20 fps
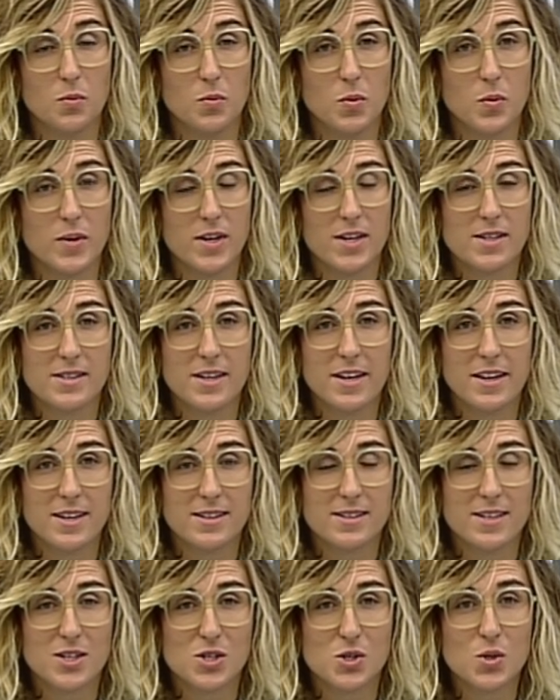buenas
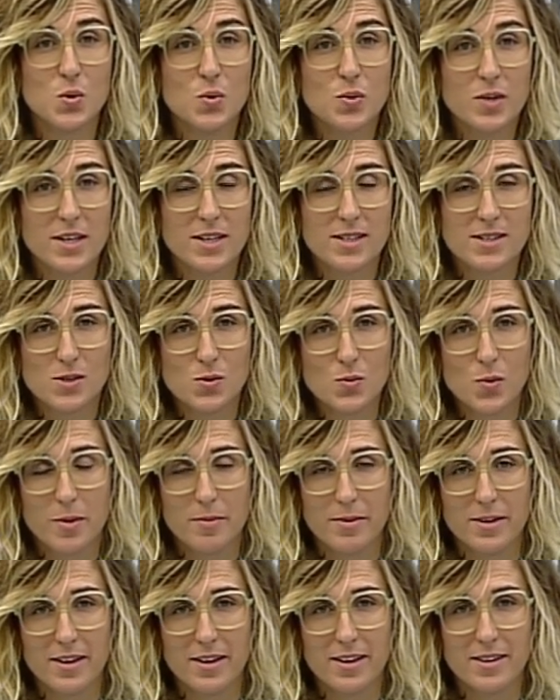tardes. Es lunes
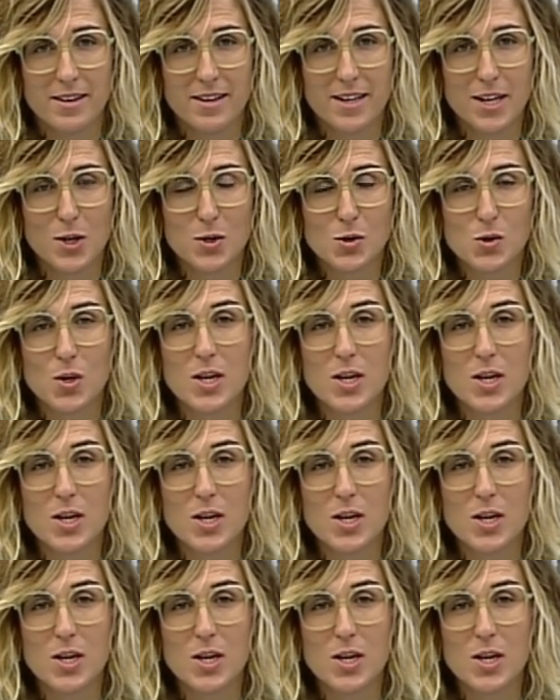9 de enero,